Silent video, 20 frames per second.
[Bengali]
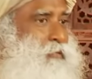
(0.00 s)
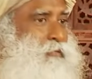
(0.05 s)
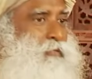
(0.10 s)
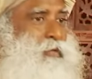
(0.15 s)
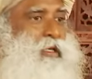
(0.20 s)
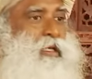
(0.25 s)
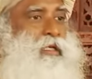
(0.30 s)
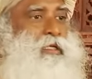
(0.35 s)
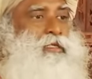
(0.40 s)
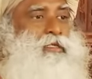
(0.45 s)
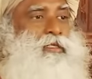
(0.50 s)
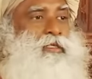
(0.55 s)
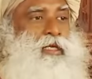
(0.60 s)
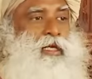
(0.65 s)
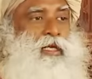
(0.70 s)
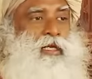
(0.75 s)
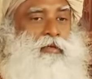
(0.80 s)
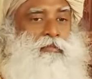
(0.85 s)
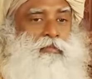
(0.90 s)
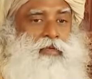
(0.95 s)
এর সত্যি
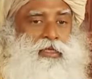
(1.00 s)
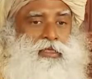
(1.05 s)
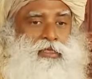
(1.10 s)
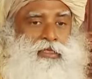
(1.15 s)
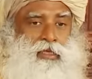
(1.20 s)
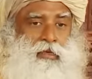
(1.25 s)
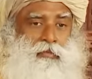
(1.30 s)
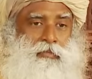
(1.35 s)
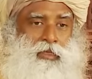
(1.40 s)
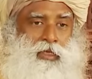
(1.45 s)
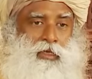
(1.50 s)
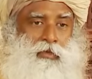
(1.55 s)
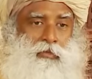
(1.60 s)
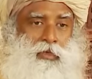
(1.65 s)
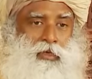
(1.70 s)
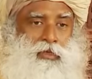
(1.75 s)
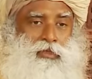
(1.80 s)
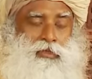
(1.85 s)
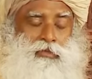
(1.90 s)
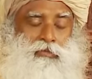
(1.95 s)
কি কিছু মানে
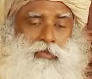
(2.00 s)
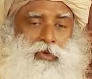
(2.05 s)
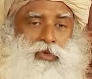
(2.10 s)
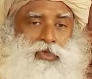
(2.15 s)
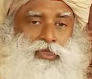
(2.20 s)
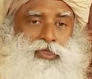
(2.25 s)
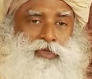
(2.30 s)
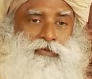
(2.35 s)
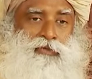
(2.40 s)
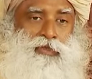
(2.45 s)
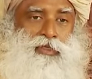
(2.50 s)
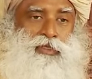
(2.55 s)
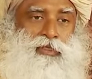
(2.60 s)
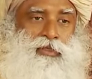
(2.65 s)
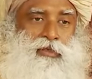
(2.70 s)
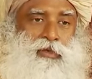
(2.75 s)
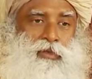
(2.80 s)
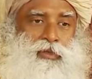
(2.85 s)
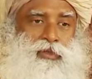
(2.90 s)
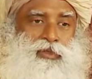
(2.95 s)
থাকবে কারণ লক্ষ্যগুলোর
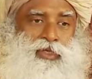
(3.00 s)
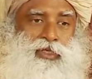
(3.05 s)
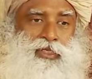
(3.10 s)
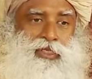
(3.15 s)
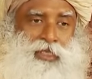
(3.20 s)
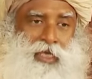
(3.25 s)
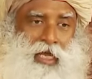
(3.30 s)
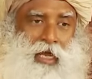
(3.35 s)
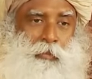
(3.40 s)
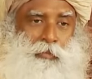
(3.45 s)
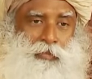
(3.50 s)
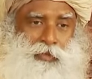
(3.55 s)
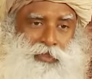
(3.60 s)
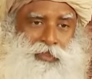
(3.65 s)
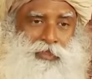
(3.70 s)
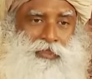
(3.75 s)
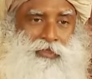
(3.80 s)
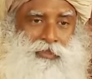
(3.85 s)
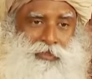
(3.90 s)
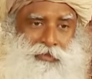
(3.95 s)
বেশিরভাগই কেবল
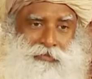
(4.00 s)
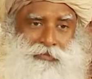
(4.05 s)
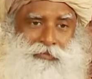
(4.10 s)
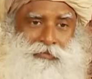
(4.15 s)
ফাঁদ